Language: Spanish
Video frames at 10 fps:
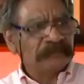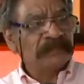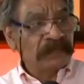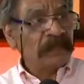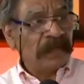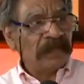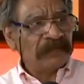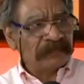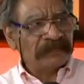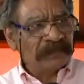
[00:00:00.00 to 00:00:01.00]
Sí,
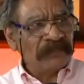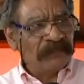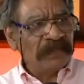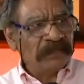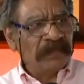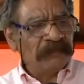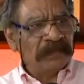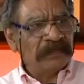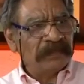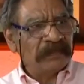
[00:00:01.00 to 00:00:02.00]
claro,
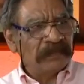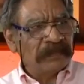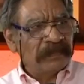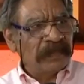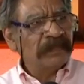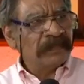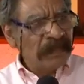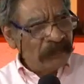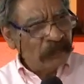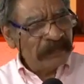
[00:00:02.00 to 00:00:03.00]
definitivamente
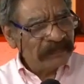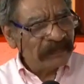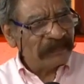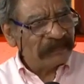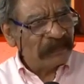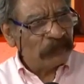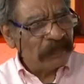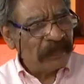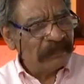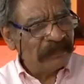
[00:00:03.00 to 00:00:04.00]
entrando a ese
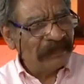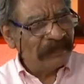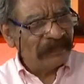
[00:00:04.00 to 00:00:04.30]
restaurante.